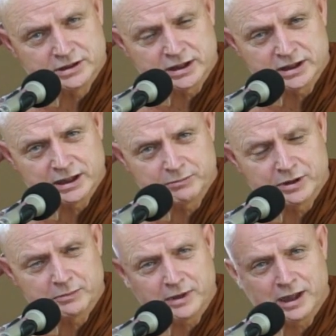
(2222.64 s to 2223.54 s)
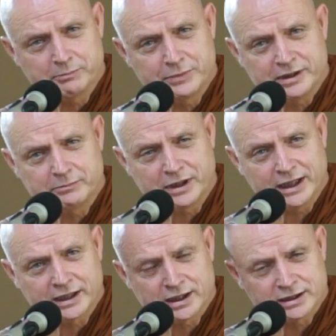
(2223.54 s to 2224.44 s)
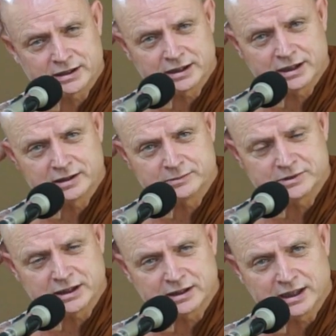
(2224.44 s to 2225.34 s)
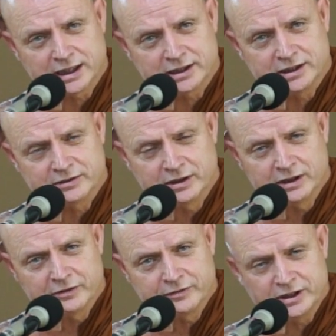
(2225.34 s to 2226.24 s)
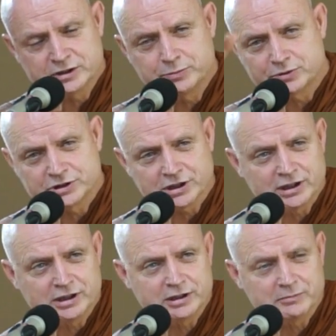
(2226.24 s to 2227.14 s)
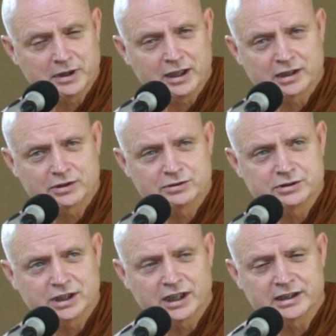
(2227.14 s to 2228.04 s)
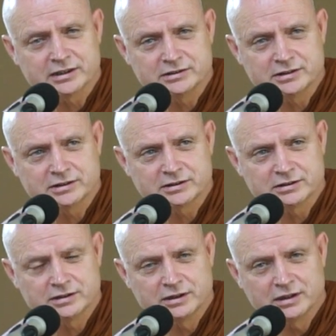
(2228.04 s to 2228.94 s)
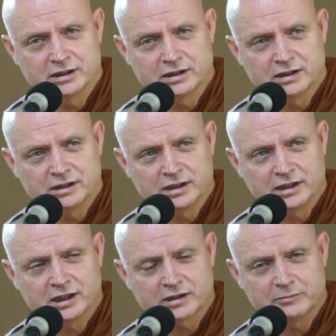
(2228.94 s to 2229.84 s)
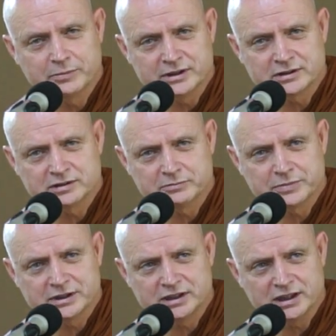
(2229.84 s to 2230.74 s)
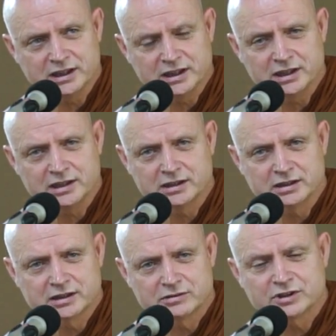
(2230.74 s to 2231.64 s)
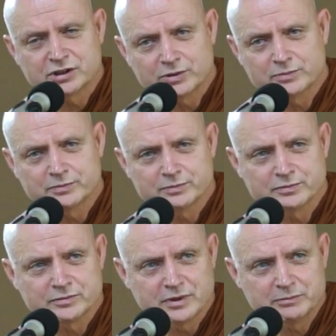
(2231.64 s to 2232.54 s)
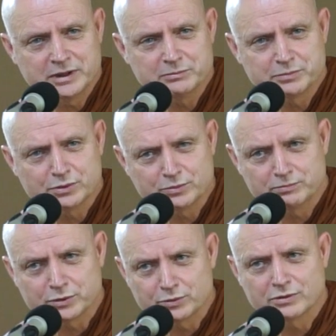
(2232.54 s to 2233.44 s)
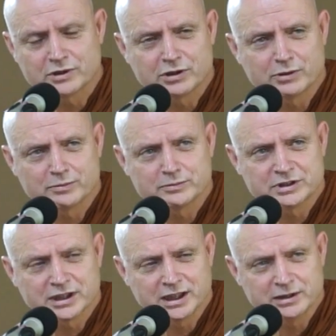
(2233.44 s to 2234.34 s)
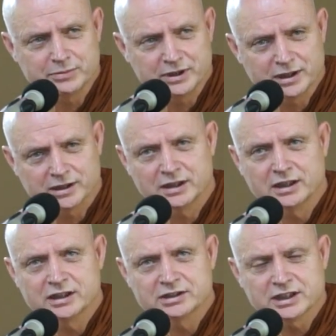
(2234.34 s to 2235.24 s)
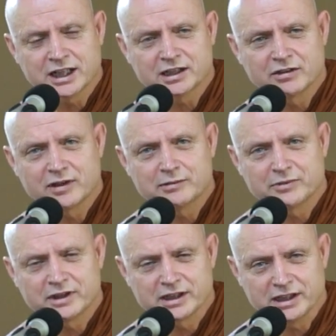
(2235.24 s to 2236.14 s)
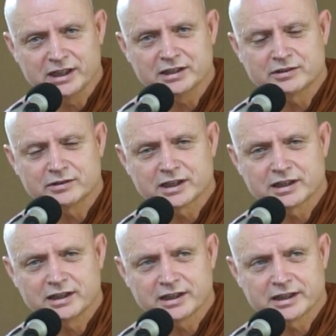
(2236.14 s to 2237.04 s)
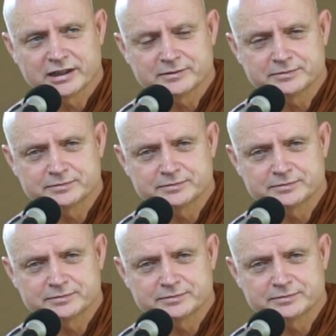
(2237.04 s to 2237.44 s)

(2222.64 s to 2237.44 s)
ตั้งแต่เพิ่มมาเปลี่ยนแปลงกันต่างๆ นี้ Facebook เจริญมากคนใช้กันเยอะ แล้วก็เป็นเป็นที่ระดมเป็นปลุกปลุกระดมใช้เพื่อสร้างความรังเกียจต่อกันและกัน